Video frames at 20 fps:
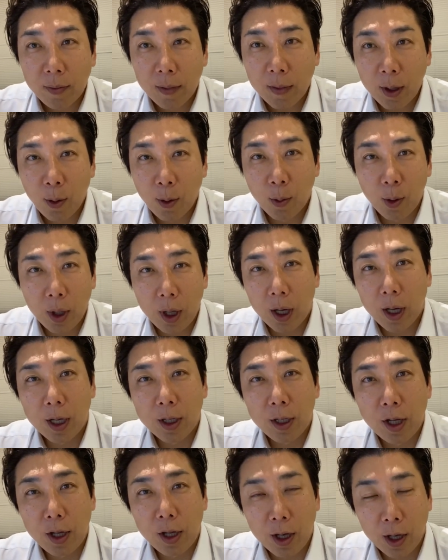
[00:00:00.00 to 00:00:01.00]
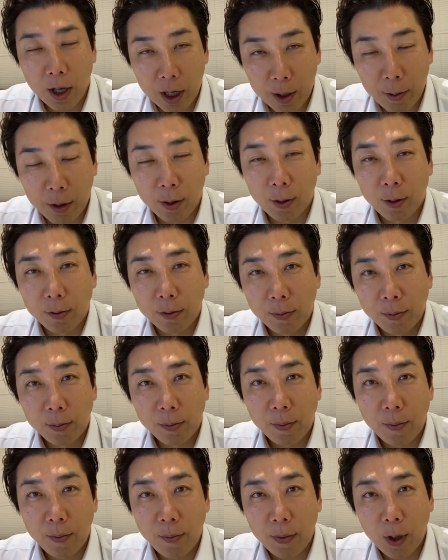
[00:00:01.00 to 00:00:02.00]
お声がけしていただければと
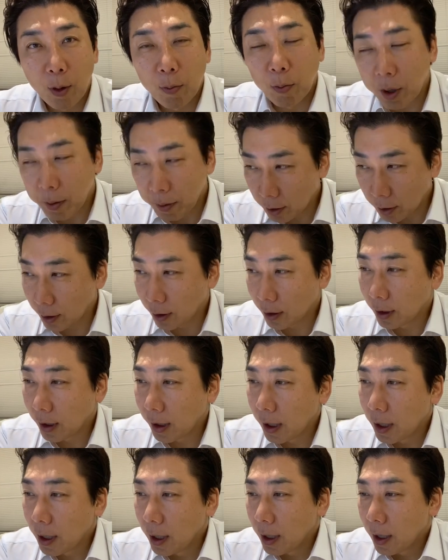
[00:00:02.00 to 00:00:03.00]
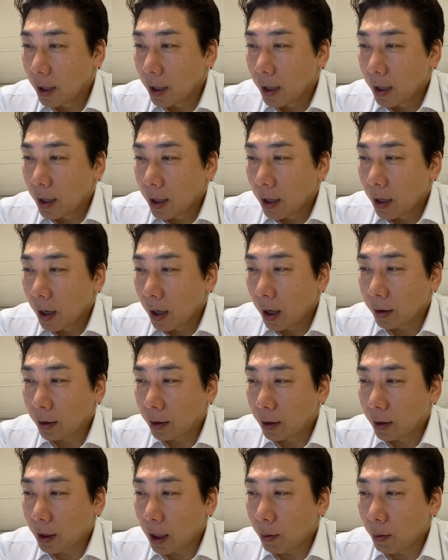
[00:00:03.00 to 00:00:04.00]
思います明
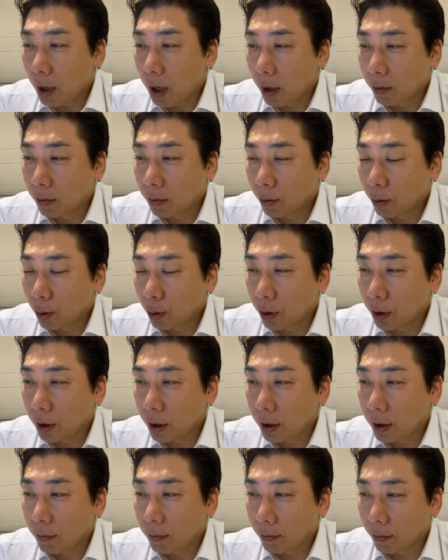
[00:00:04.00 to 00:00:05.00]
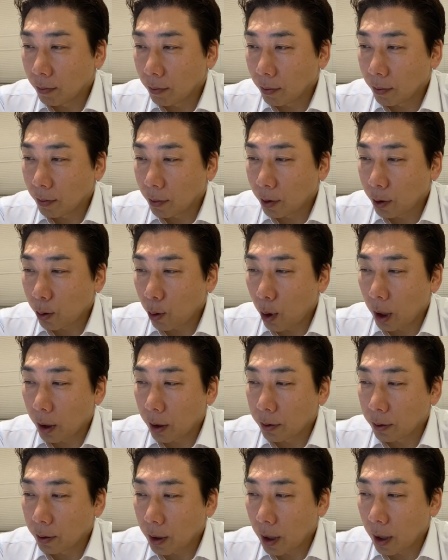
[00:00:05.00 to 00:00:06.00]
日は本当に、うん、今日は
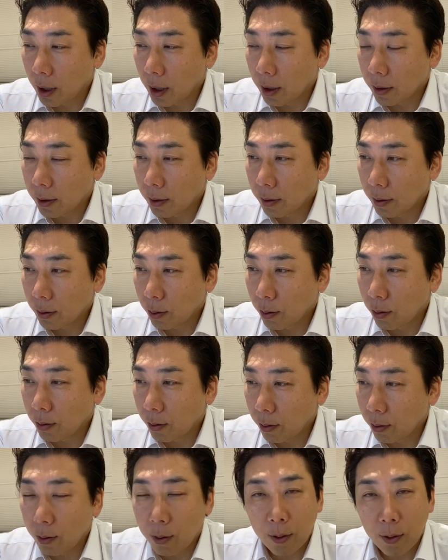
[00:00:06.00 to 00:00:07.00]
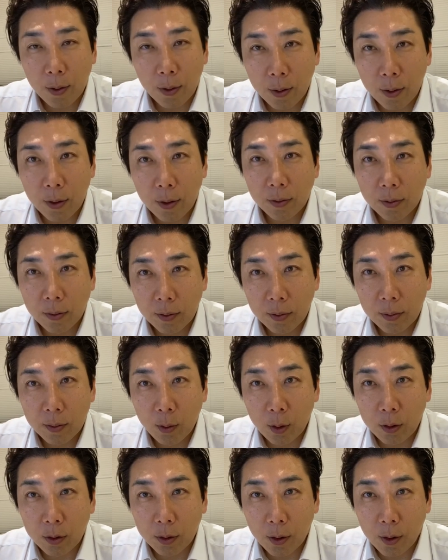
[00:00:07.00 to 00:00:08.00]
ですねすごくこう
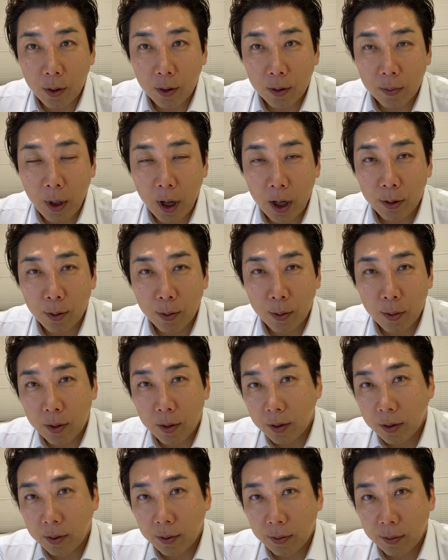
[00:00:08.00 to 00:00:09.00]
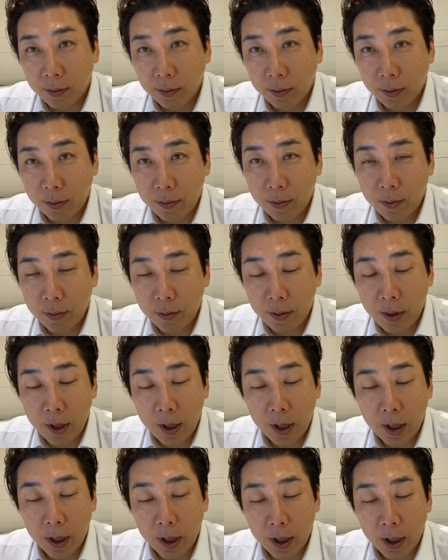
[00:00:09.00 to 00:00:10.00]
僕のパート、
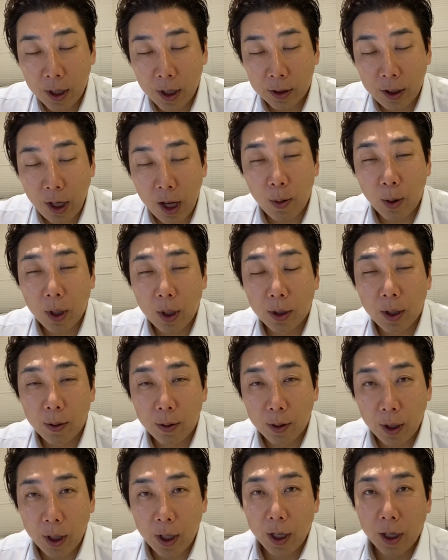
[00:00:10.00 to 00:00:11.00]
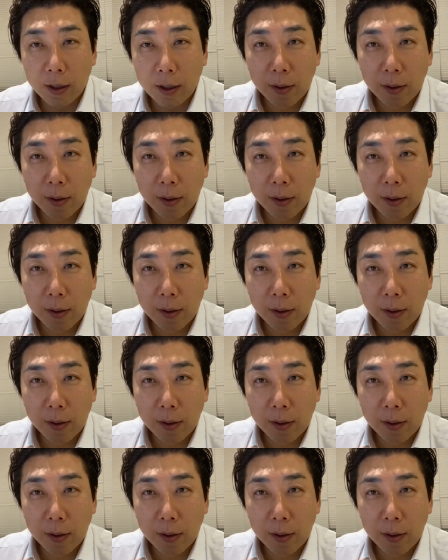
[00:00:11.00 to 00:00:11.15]
えー、が最後だったので